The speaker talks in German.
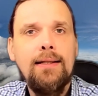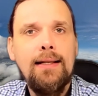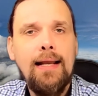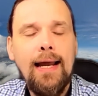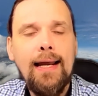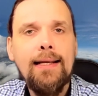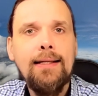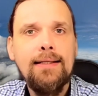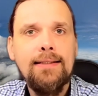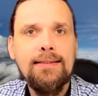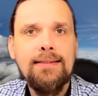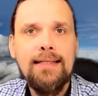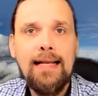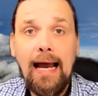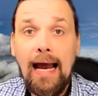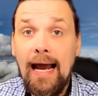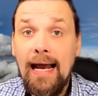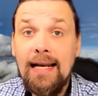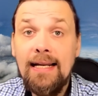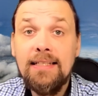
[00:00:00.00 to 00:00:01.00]
Nein, das
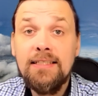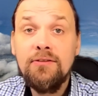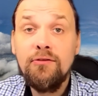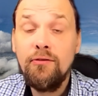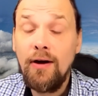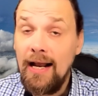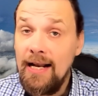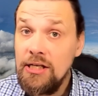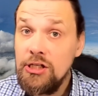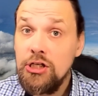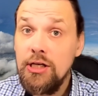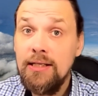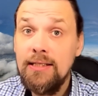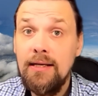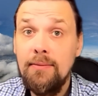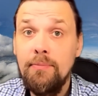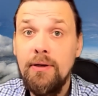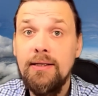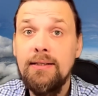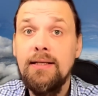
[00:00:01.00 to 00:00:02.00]
sind alles falsche
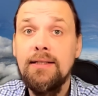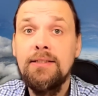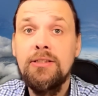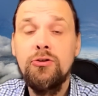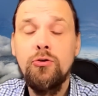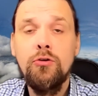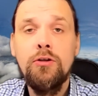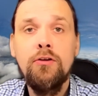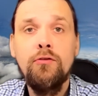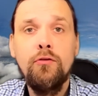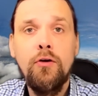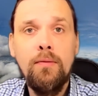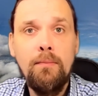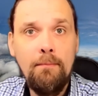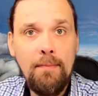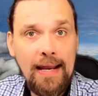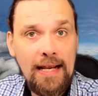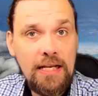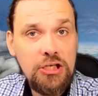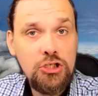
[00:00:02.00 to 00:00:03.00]
Interpretationen
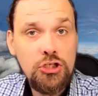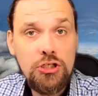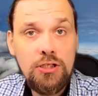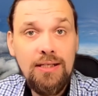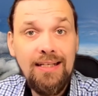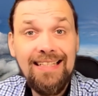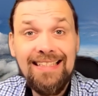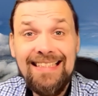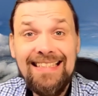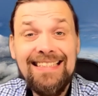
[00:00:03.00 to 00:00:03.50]
von Menschen,